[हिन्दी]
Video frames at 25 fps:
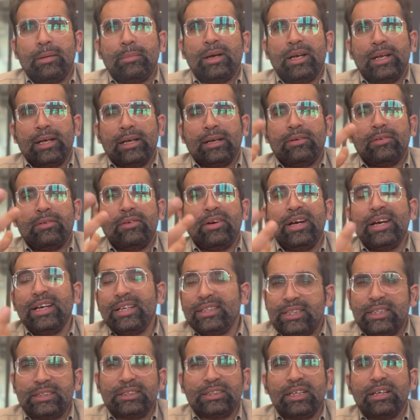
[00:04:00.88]
हमारा एक
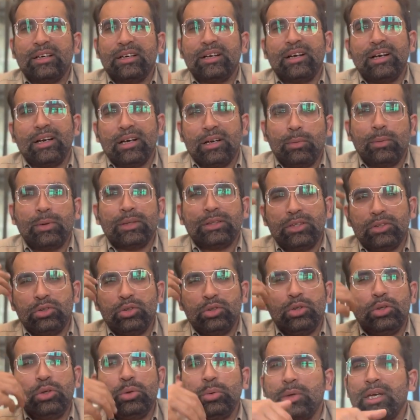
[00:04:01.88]
ट्रेनिंग सेशन कंडक्ट हुआ था
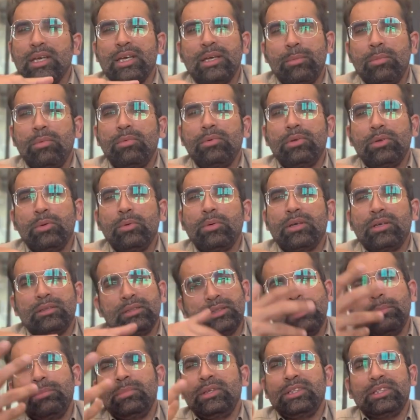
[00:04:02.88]
जो यूके की
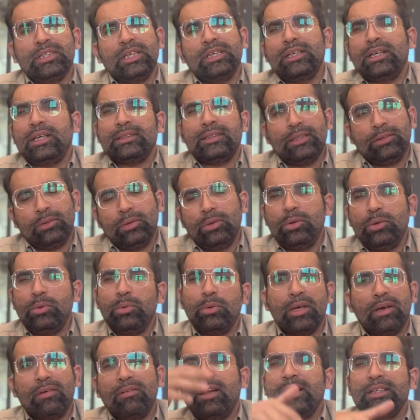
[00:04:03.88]
जब भी चेंज आता है तो
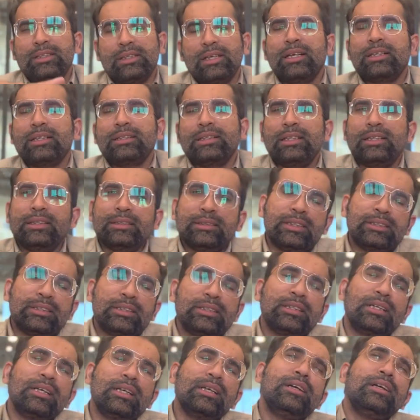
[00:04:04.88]
यूके वाले करते हैं
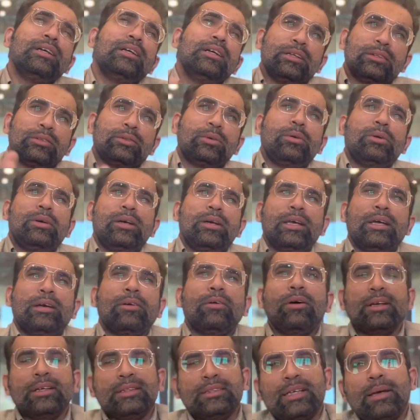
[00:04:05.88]
सेशन तो उन्होंने एक
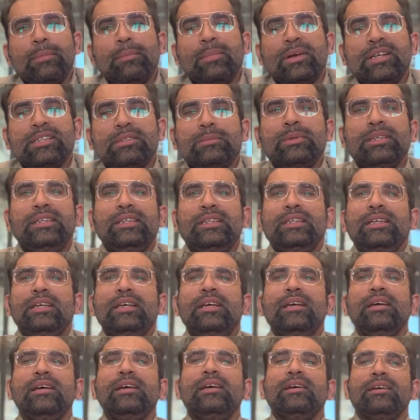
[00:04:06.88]
और एग्जाम्पल इसमें दी
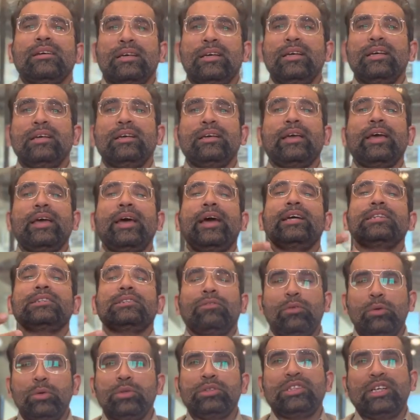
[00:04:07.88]
थी कि कैश
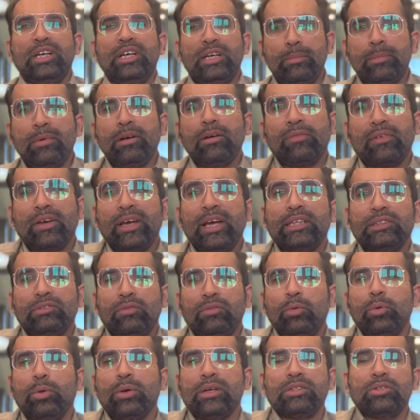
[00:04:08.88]
फ्लो स्टेटमेंट ऑफ कैश
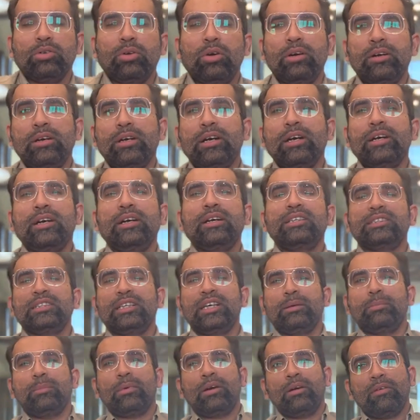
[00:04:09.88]
फ्लो कंसोलिडेटेड
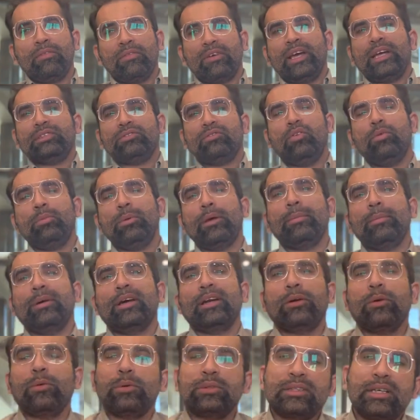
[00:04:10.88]
स्टेटमेंट ऑफ कैश फ्लो भी
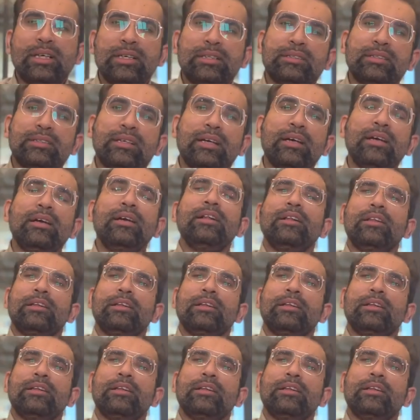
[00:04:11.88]
हमारे कोर्स का हिस्सा है